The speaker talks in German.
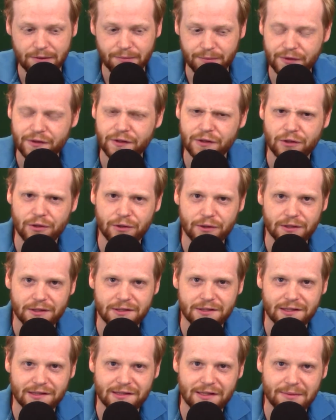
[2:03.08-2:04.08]
ein bisschen
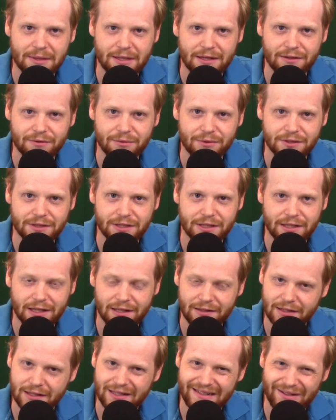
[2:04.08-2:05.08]
glücklich, dass der Ball da durchgeht. Er
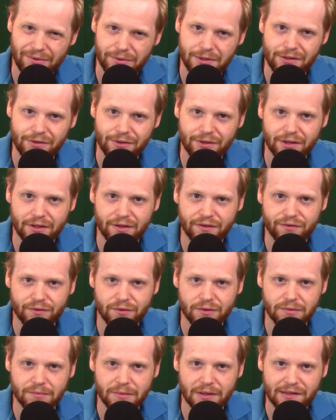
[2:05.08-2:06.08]
hat da genau die Lücke
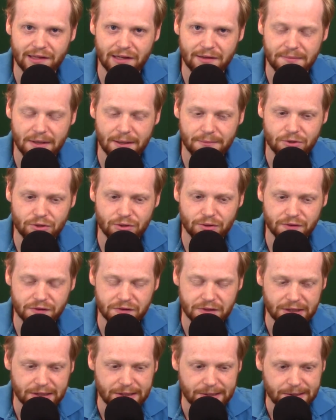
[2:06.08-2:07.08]
gefunden bei seinem
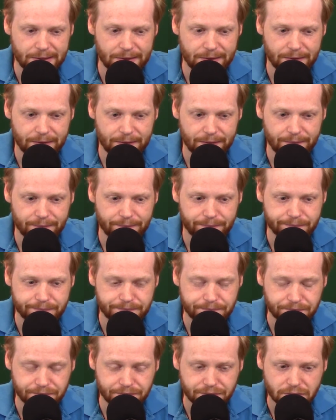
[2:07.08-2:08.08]
Abschluss. Ähm,
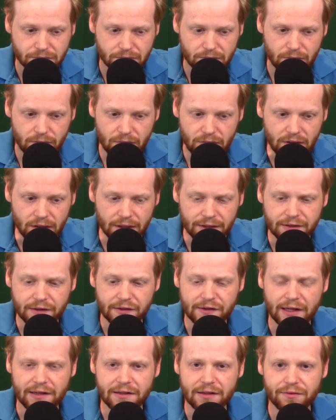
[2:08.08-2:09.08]

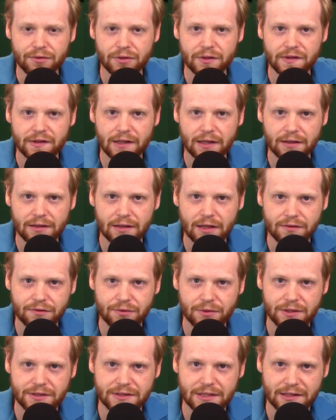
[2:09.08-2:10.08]
interessanter wird es dann
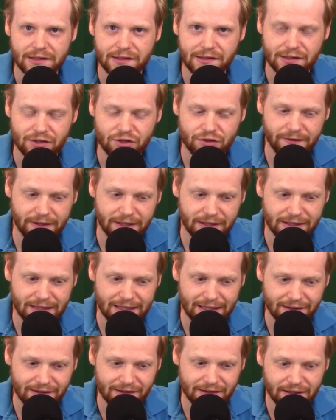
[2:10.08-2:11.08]
natürlich nach dieser schweren
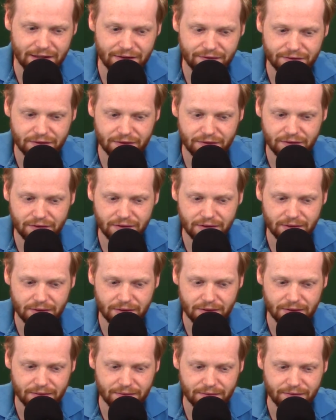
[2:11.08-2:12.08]
ersten
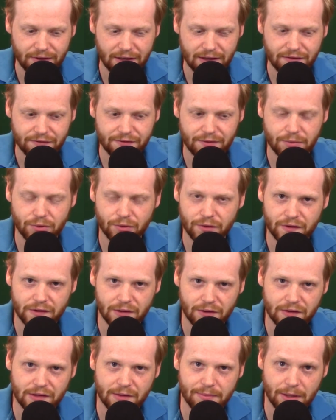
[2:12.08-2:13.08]
Hälfte, äh, war es, wie
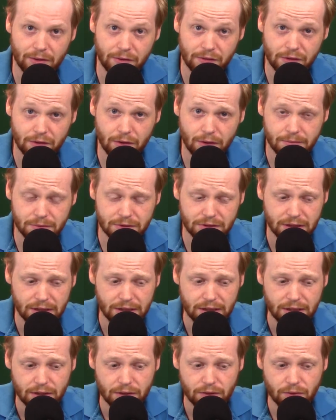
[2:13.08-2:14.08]
Borussia aus der Pause kommt
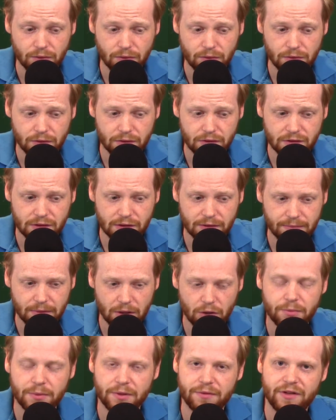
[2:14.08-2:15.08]
und ähm,
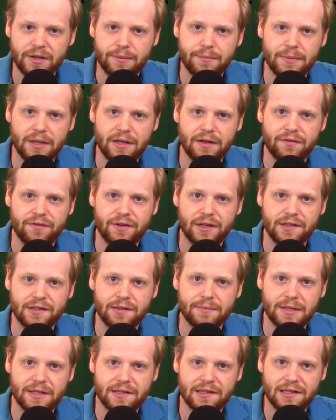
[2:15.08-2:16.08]
auch mit
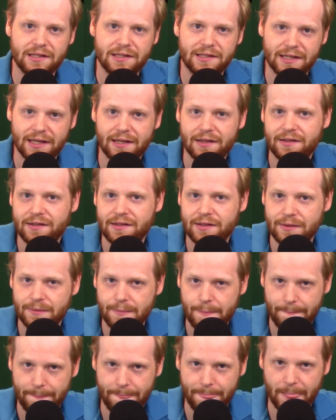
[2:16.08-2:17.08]
welcher Mentalität sie
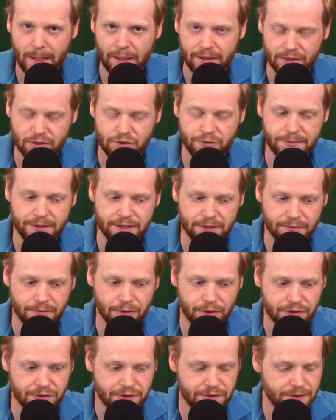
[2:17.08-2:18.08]
jetzt spielen
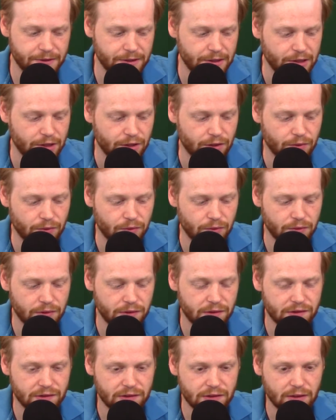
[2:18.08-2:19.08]
möchten.
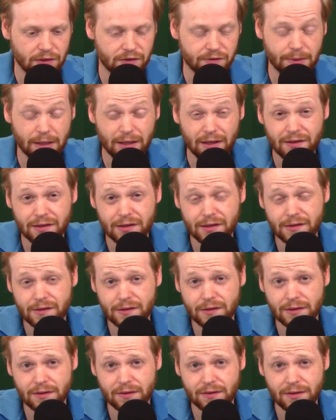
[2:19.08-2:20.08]
Und äh, aus meiner
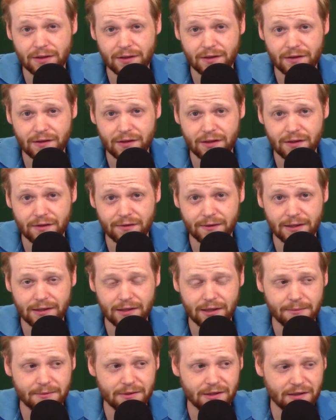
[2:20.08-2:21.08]
Sicht äh, ist die
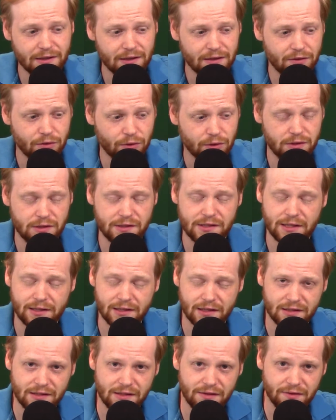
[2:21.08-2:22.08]
zweite Halbzeit dann deutlich
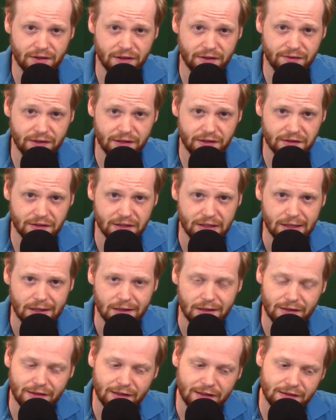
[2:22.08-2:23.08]
attraktiver gewesen.
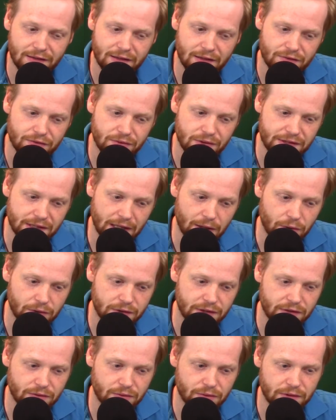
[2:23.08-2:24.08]
Das hatte natürlich auch
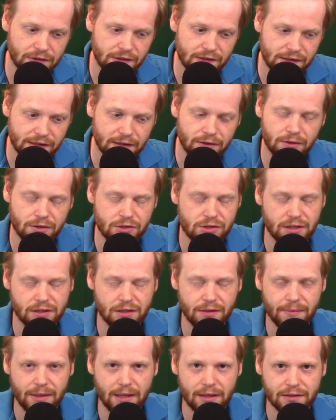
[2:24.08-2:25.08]
den Grund, dass Ingolstadt
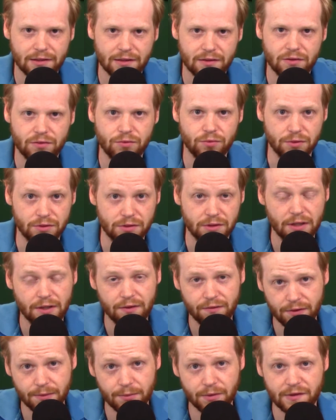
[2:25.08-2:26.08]
gemerkt hat, gut,
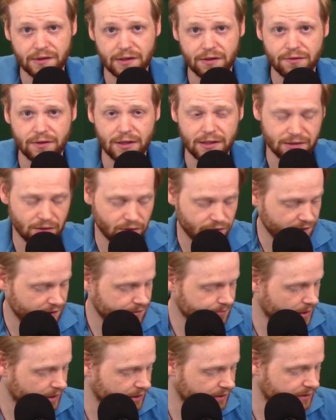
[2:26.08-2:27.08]
wir müssen jetzt vielleicht auch
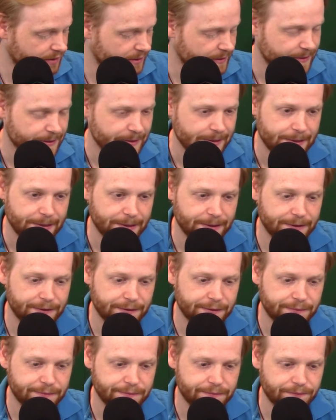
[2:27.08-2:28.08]
was machen.
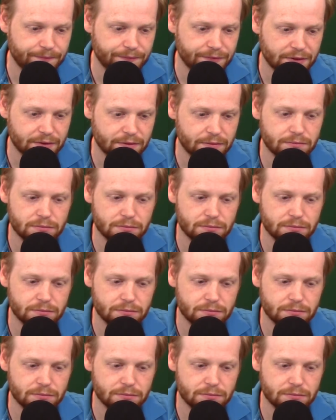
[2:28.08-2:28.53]
Ähm,